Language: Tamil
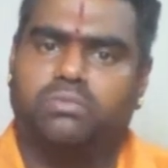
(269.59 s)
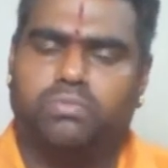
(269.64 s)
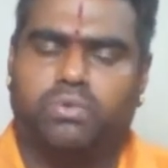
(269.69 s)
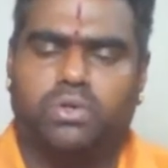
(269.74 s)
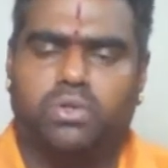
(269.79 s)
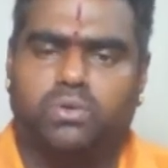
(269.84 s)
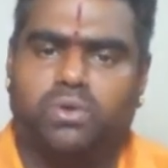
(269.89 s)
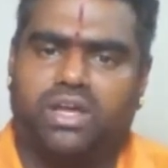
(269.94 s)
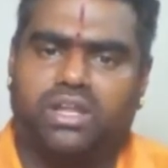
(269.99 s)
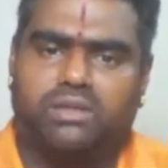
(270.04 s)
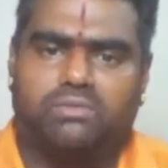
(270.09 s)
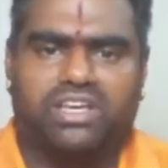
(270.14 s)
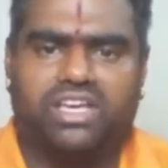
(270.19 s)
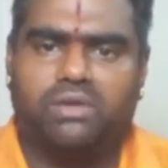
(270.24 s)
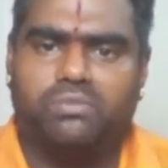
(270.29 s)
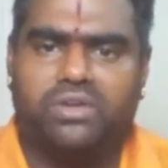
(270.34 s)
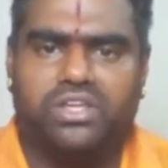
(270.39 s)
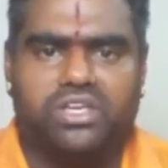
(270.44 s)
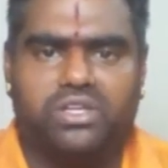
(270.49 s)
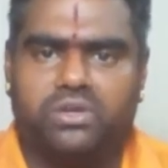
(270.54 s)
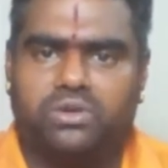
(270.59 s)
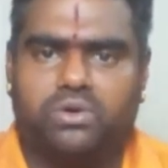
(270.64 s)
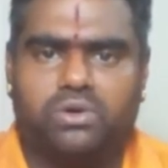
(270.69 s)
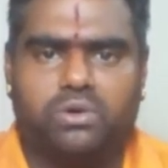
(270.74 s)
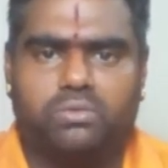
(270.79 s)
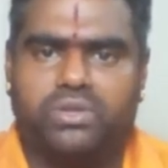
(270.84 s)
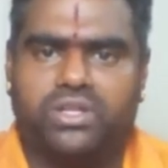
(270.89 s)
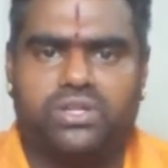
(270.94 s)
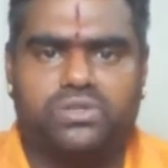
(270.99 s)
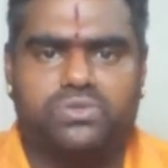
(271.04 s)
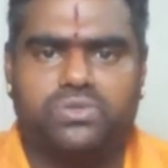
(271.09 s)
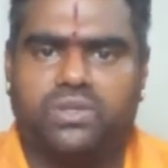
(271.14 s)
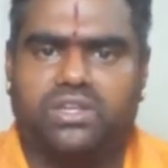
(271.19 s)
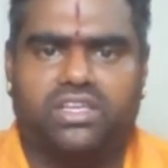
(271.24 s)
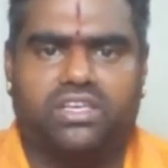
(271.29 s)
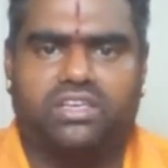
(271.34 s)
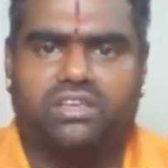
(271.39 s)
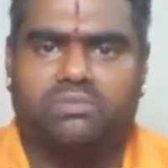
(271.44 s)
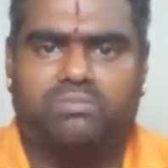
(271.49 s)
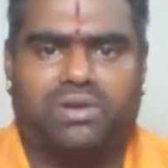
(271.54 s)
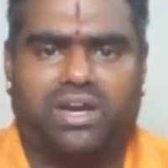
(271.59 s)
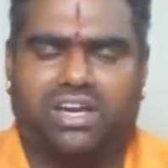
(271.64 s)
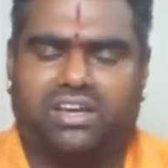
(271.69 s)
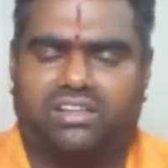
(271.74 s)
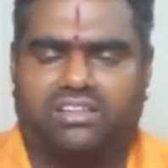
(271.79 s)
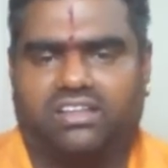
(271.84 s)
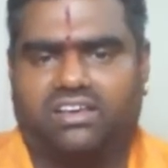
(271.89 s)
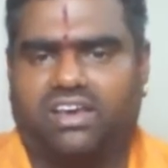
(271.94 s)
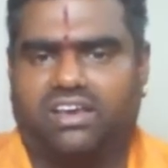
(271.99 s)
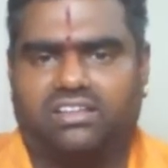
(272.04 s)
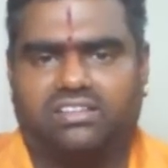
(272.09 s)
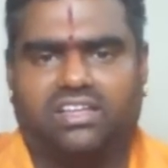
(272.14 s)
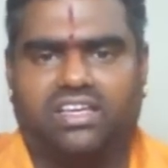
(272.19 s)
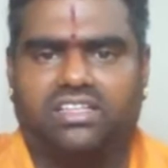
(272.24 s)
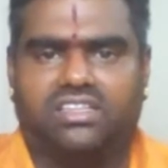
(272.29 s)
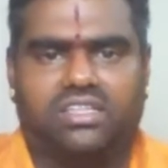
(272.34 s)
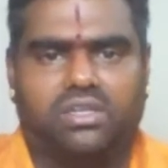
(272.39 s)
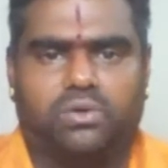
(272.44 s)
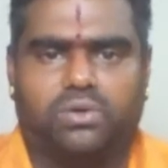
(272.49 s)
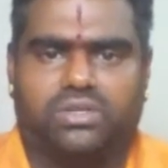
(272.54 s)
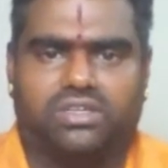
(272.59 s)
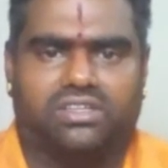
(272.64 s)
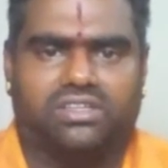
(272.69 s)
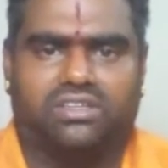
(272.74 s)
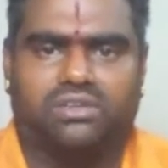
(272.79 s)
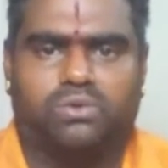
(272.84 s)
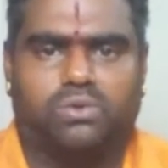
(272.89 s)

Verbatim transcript: பொதுவாக நமக்கு எப்படி இருக்கும் அப்படின்னு சொல்லி பார்க்குறதுக்காக தான் இந்த ஒரு